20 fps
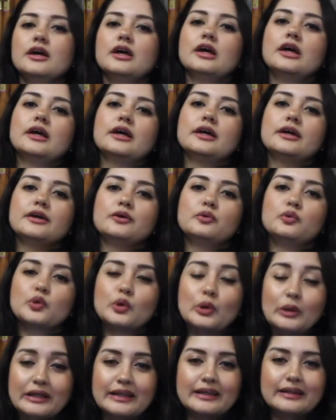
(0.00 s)
e,
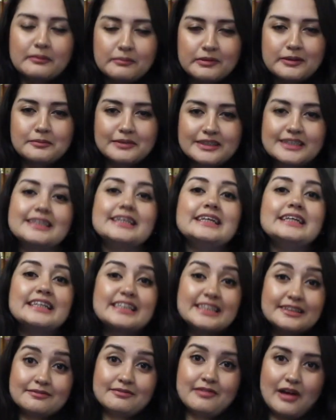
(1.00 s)
uygulanabilmesine
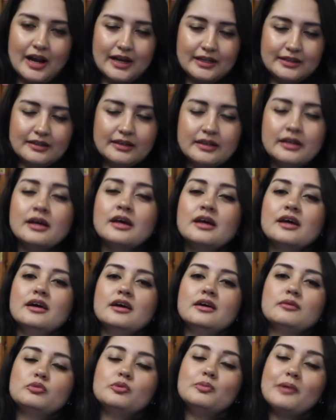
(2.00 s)
izin verdi.
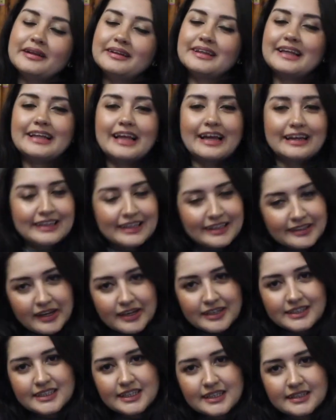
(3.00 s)
Bu maddeler ne
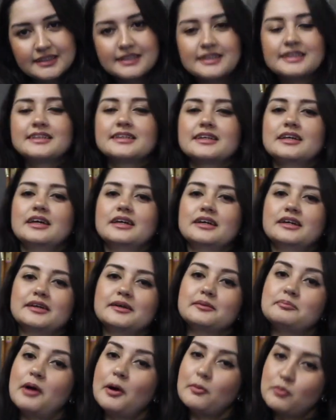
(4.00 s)
derseniz e,
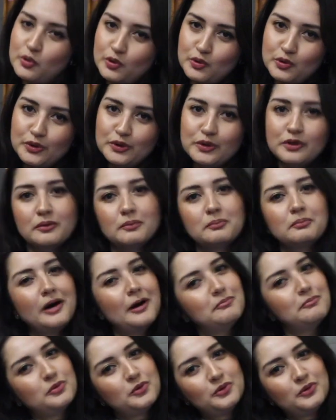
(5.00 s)
pamuk,
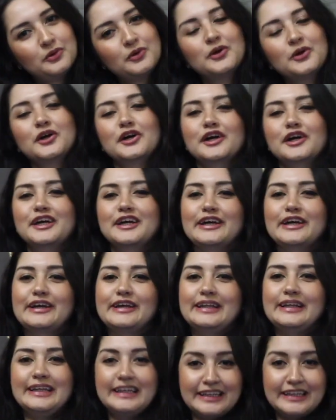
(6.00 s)
bambu, e,
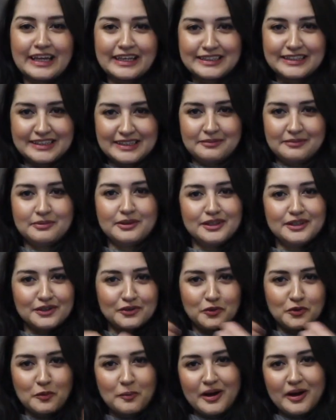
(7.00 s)
linens gibi
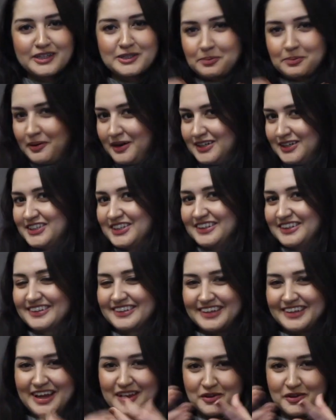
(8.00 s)
kumaş parçaları
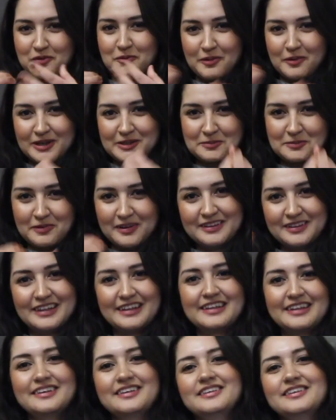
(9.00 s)
yani kumaş
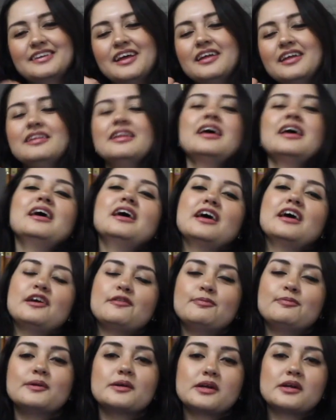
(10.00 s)
maddelerinden
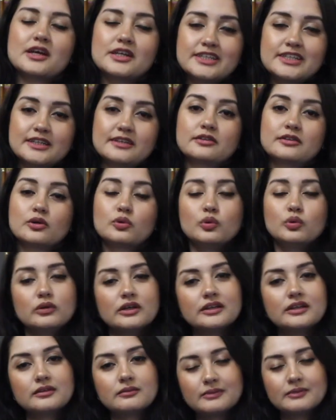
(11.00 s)
F1 araçlarında
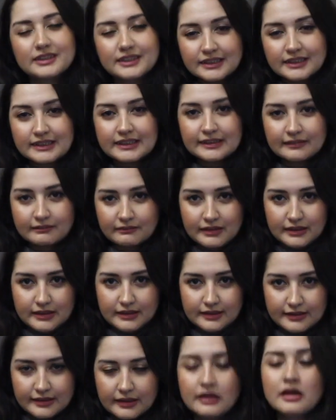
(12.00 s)
kullanılmasına izin
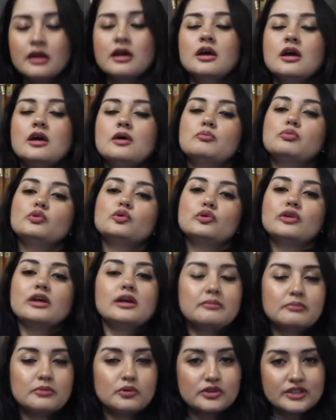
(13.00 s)
verildi. Bunun
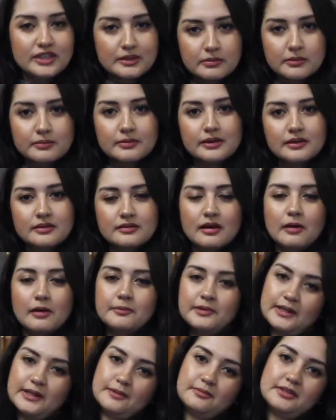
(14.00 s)
en büyük sebebi tahmin
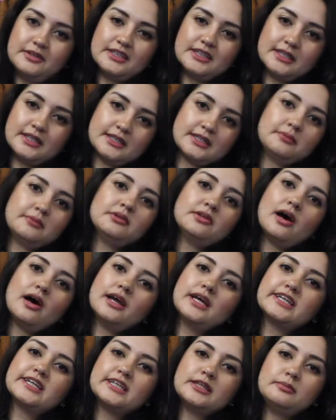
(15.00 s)
edebileceğiniz gibi daha
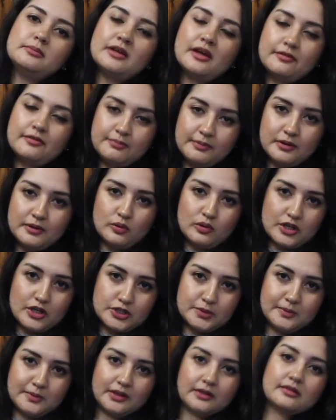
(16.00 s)
yeşil bir F1'e
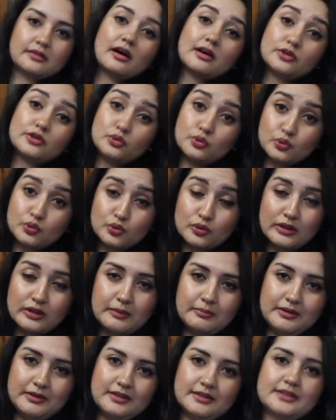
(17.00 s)
ulaşmak, daha
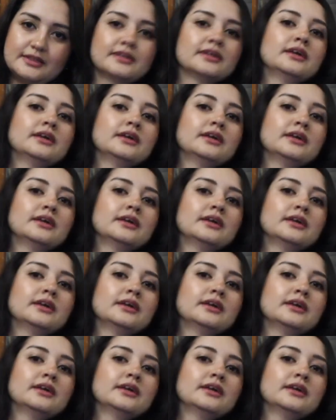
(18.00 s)
sürdürülebilir